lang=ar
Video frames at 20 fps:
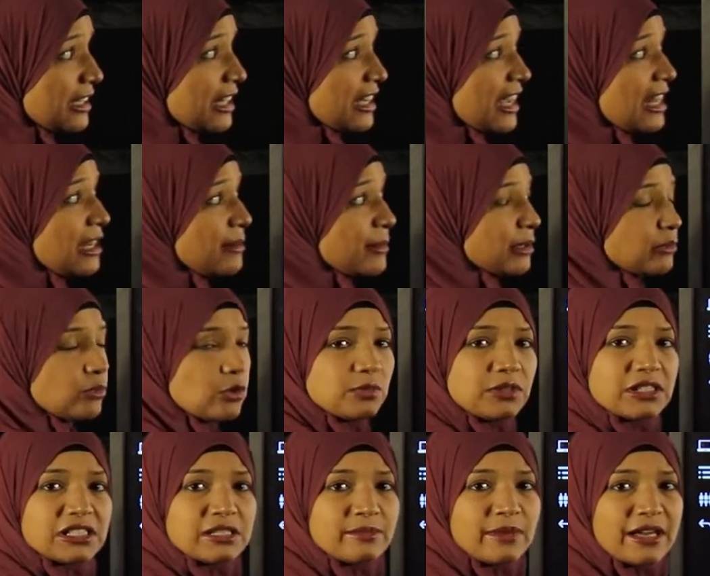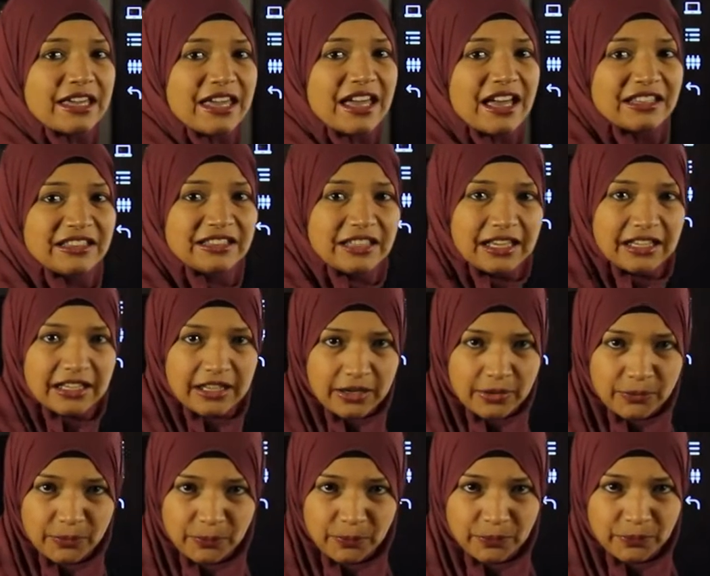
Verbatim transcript: أن كلمة مبتسمة جاءت نكرة